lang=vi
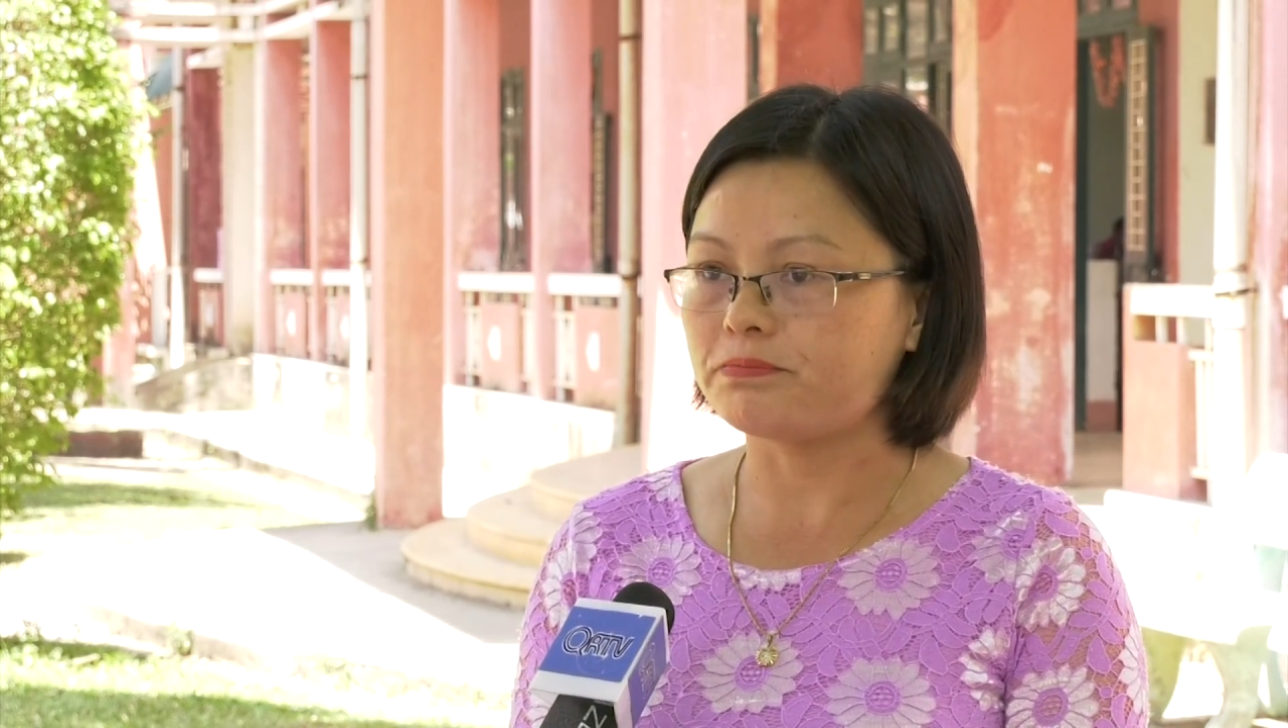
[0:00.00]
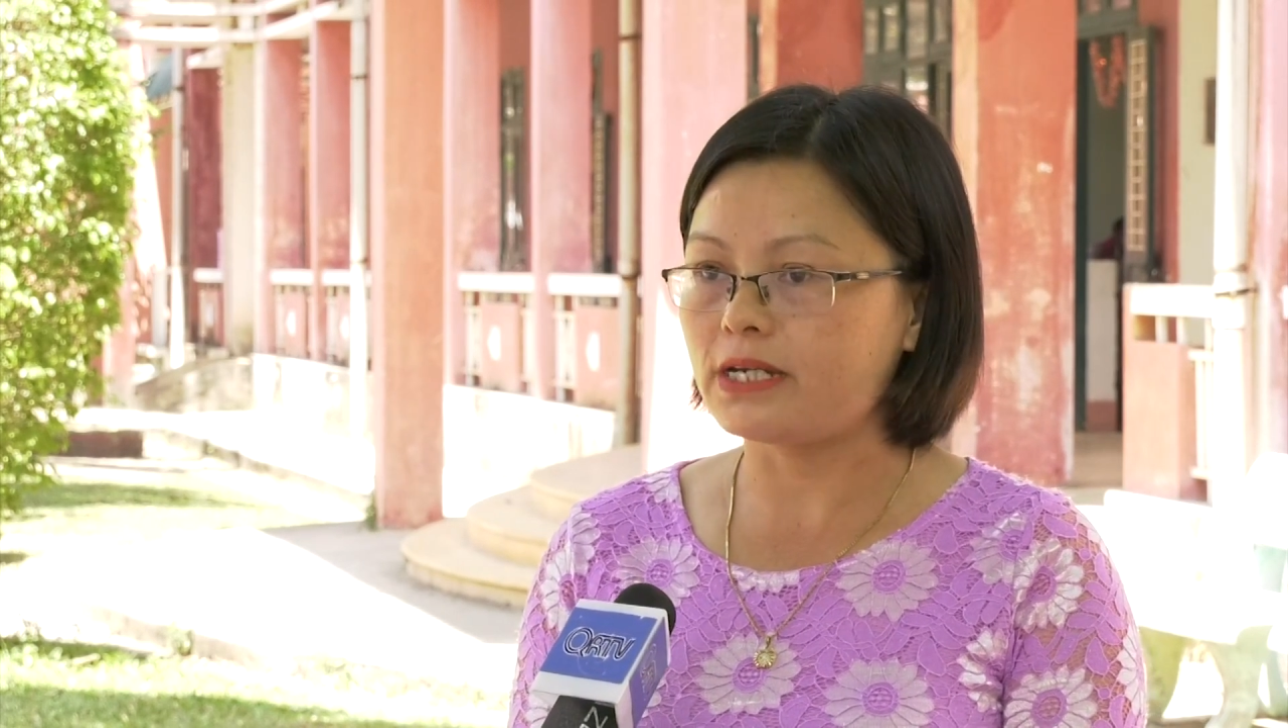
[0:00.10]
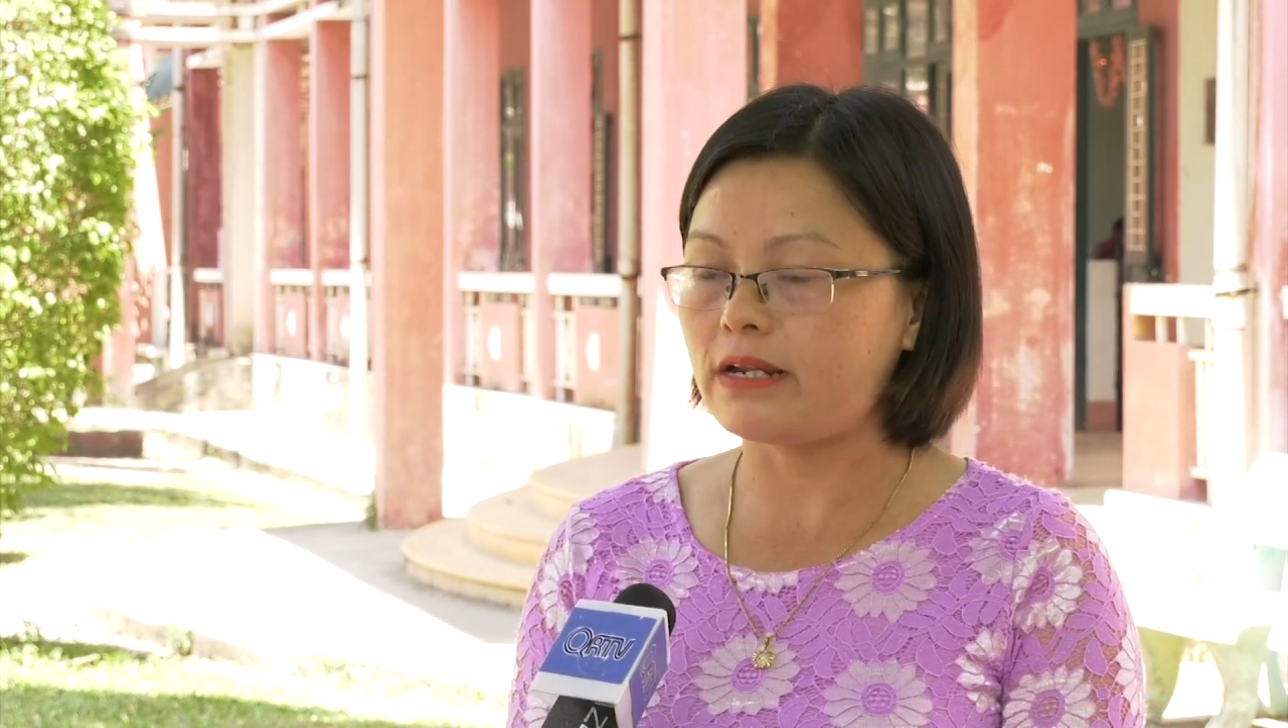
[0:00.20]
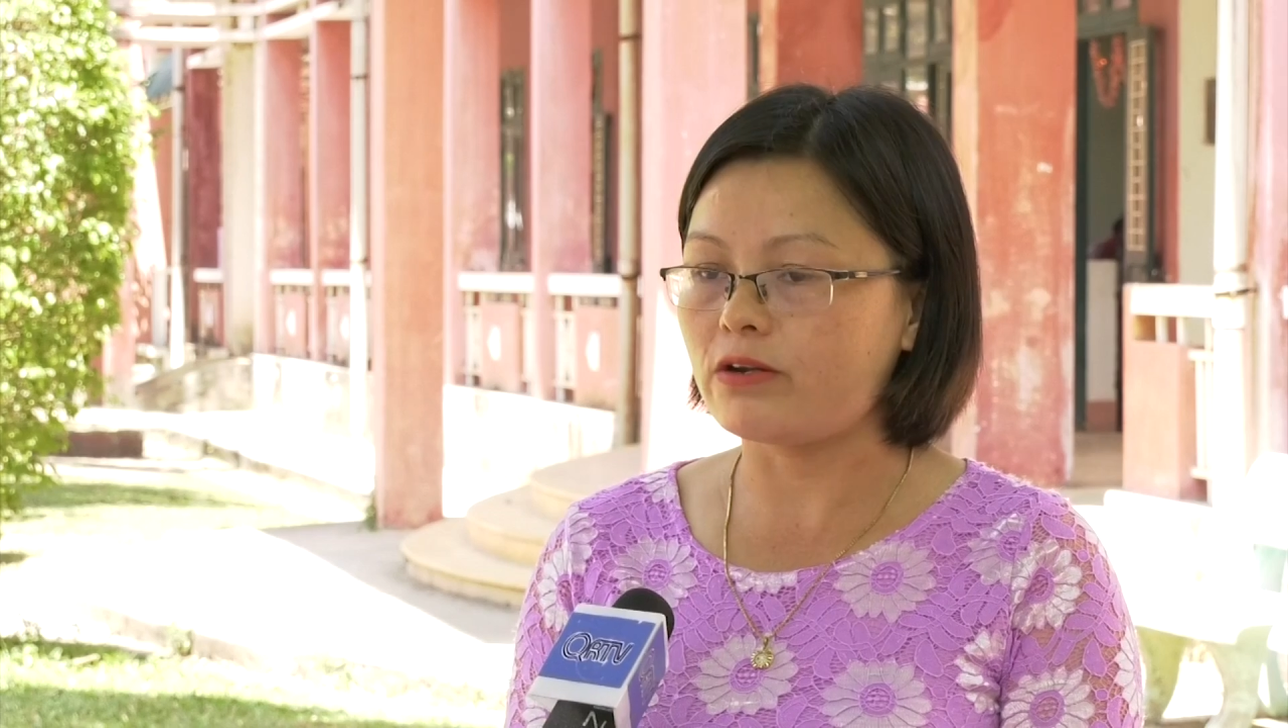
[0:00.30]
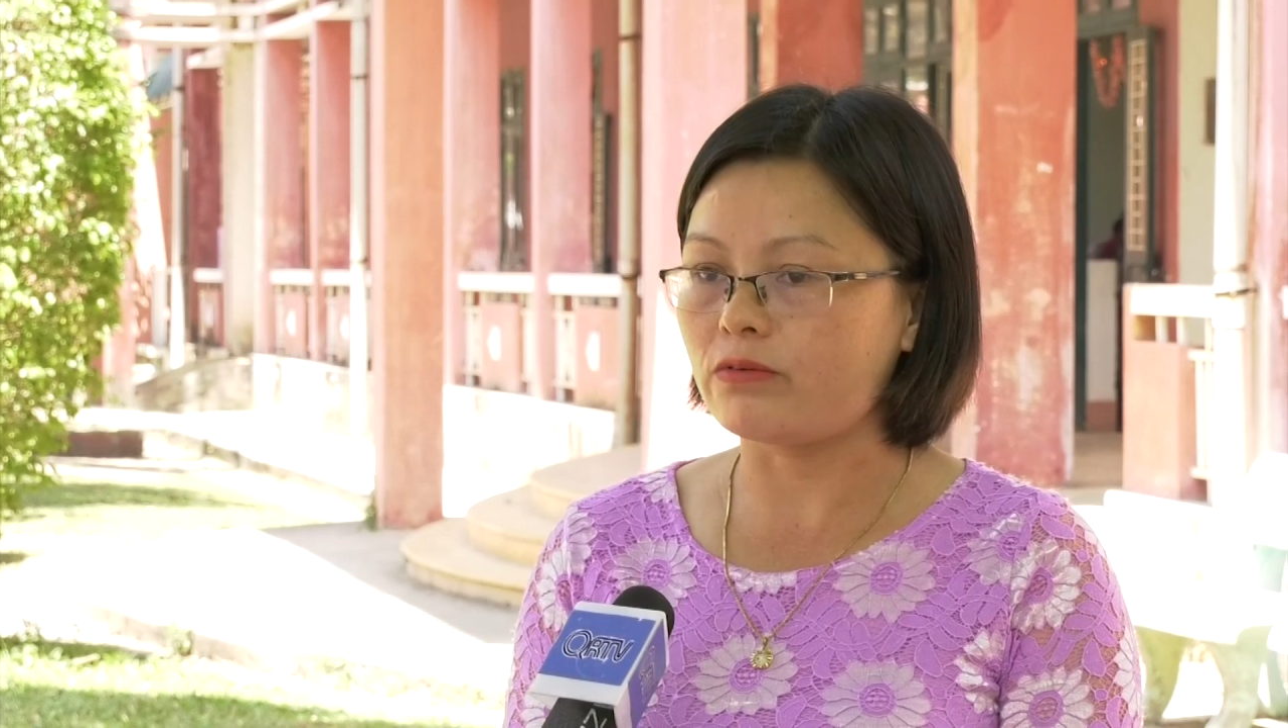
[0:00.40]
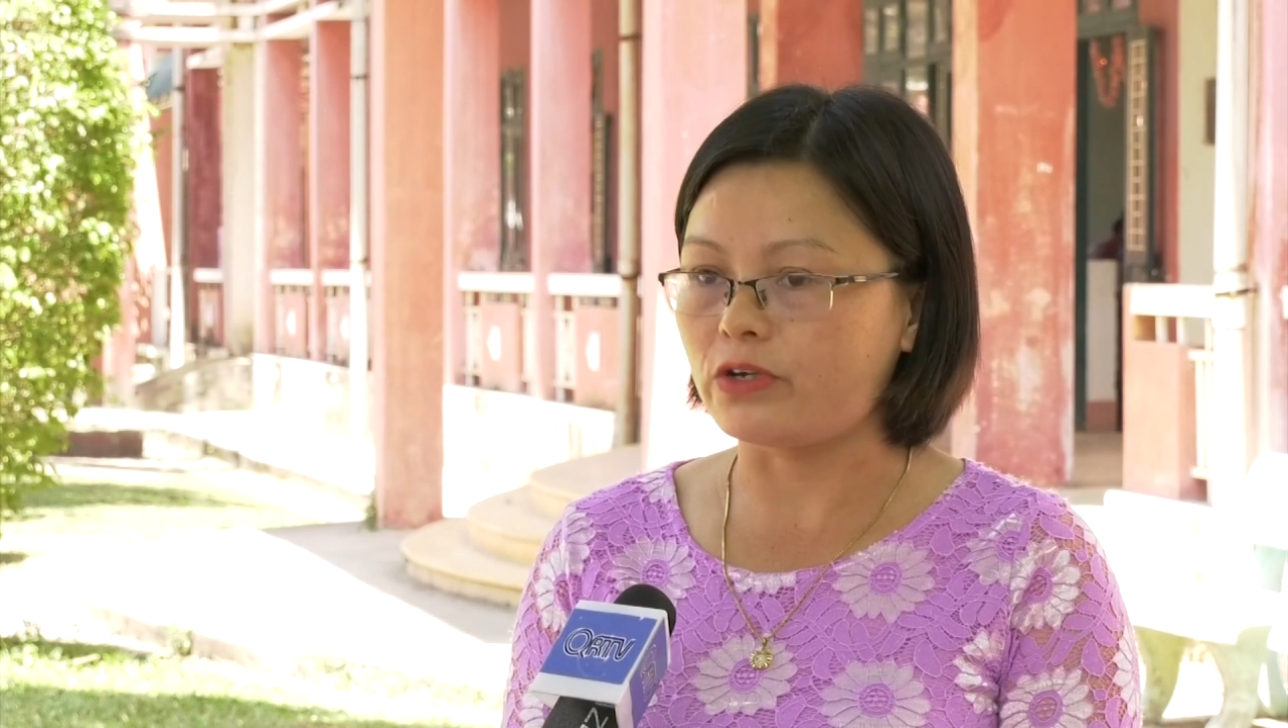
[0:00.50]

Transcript: người lao động